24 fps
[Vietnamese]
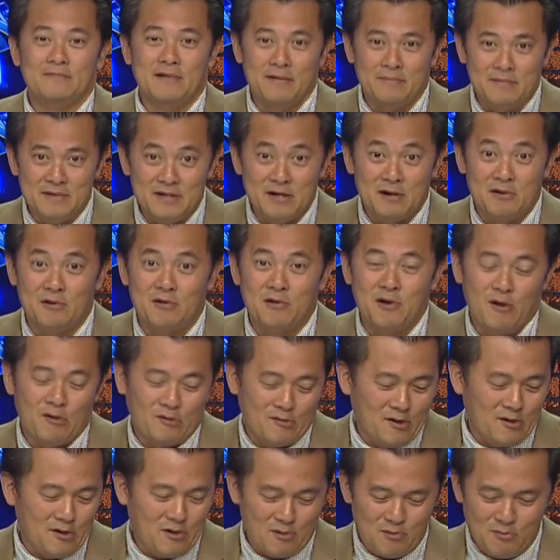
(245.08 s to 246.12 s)
và bây giờ con hổ
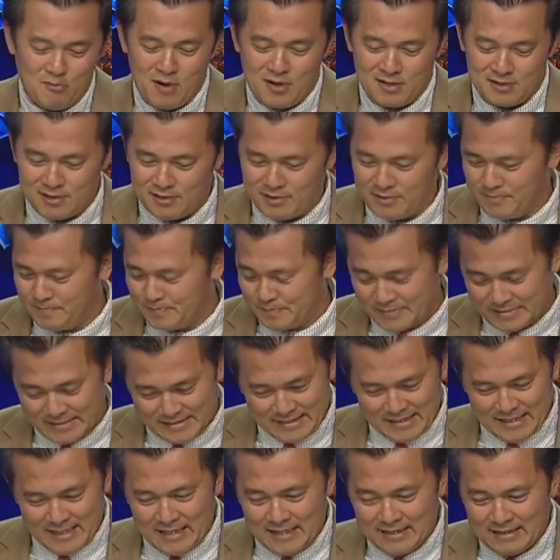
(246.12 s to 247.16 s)
đó nó cũng bự rồi
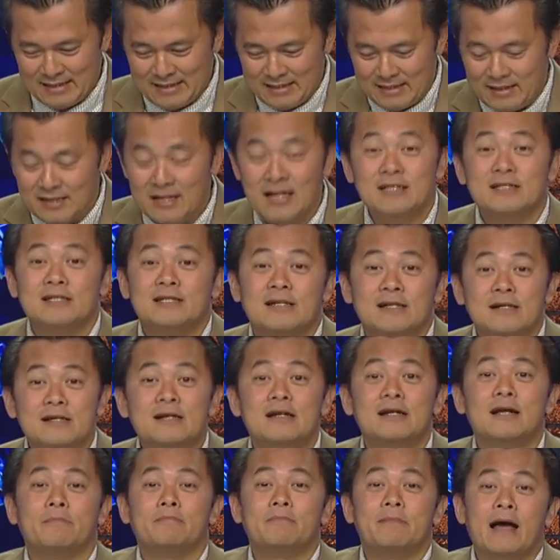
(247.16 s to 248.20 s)
lịch sử
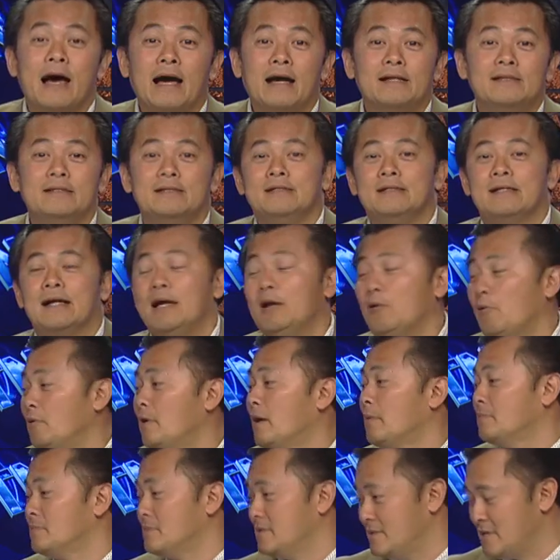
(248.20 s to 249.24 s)
cứ lặp lại những cái lỗi
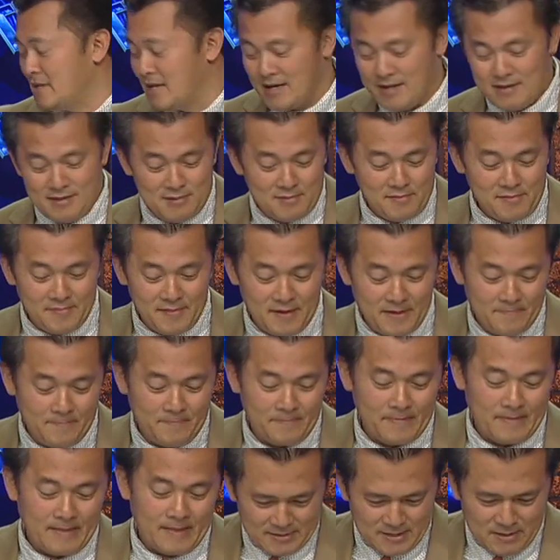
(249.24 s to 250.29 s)
lầm như thế thì quý vị
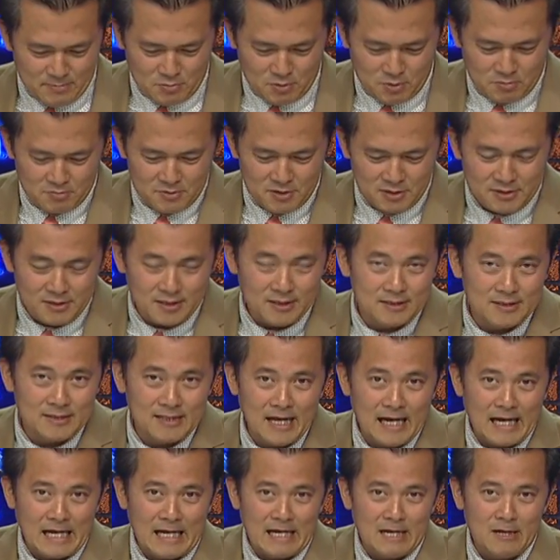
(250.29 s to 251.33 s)
à. tiếp tục chương trình
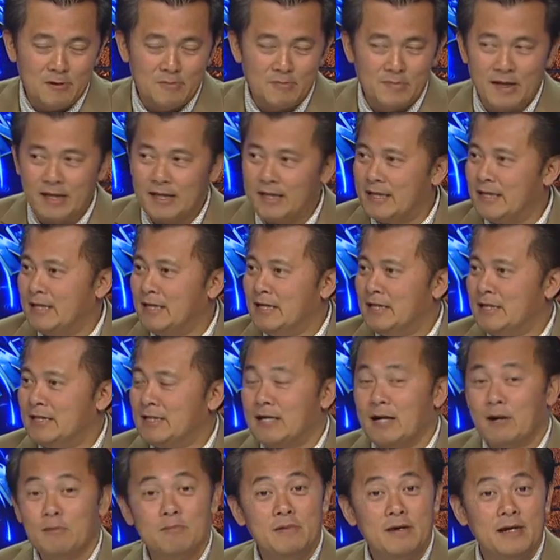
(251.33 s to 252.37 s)
sáng ngày hôm nay
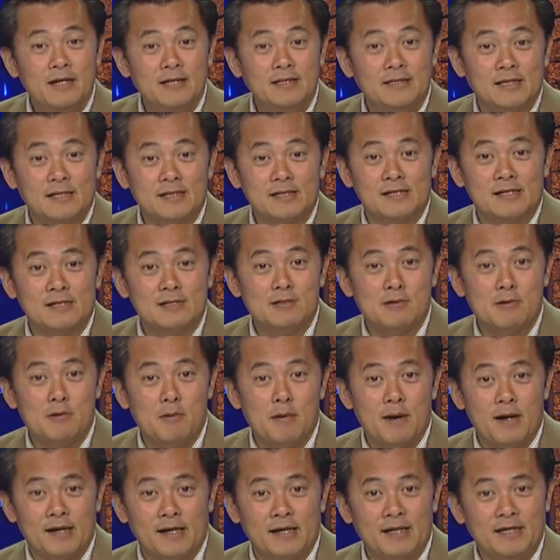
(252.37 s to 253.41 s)
không khí tranh cử của
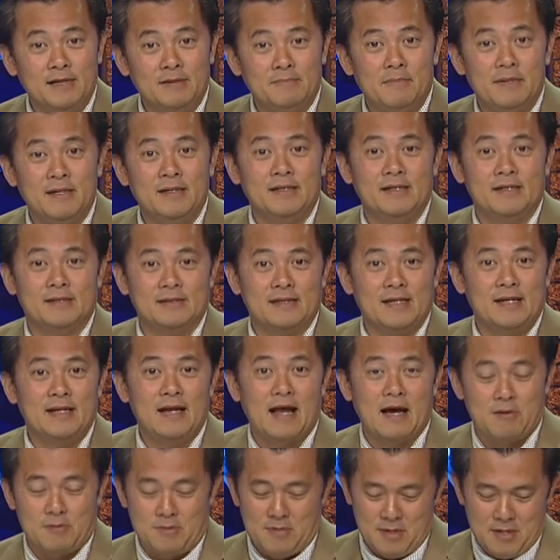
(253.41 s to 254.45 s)
Hoa Kỳ bây giờ thế
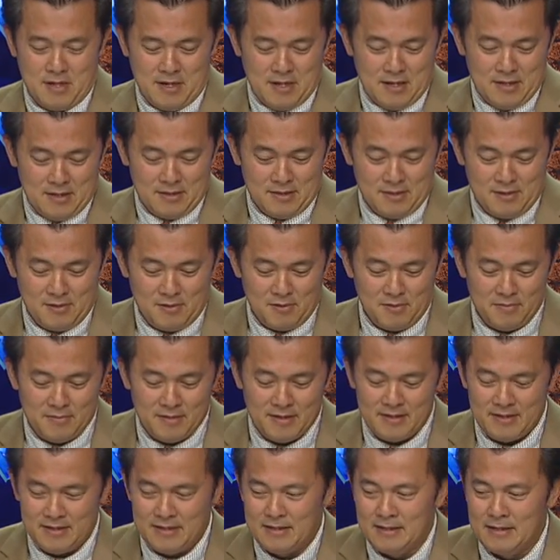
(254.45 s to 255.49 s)
nào thưa quý
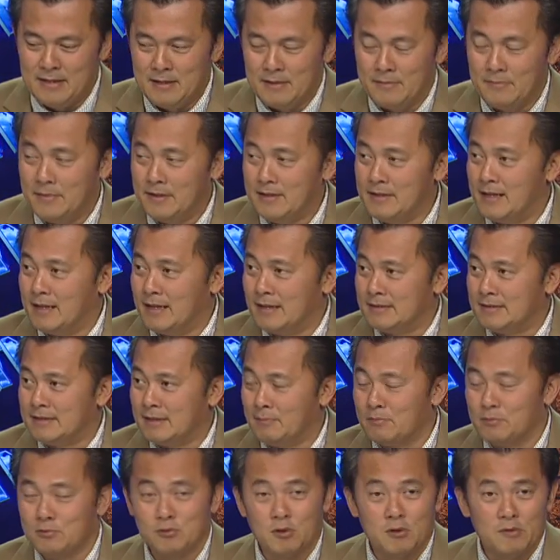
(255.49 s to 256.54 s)
vị bây giờ
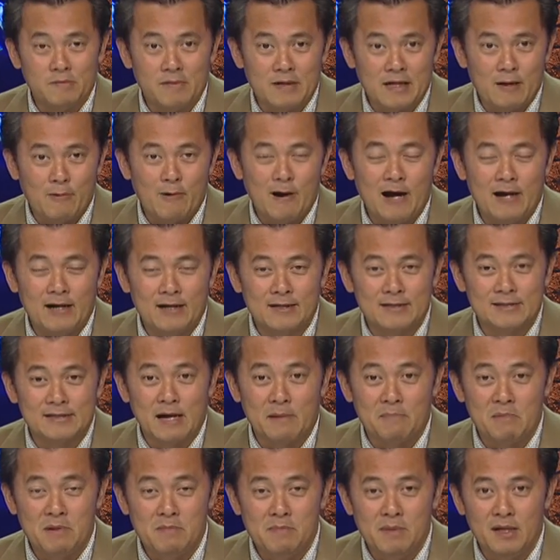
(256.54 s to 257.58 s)
trong tuần vừa qua người
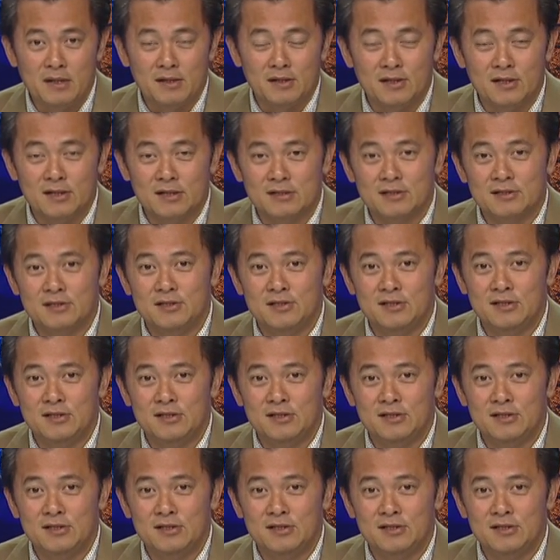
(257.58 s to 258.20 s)
ta mới biết được